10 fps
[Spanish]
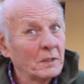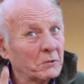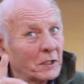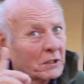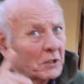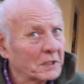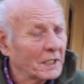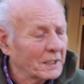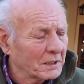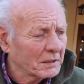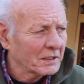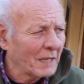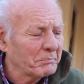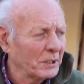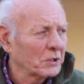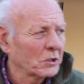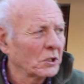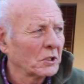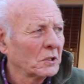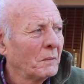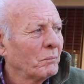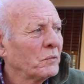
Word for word: Te voy a contar rápido todo.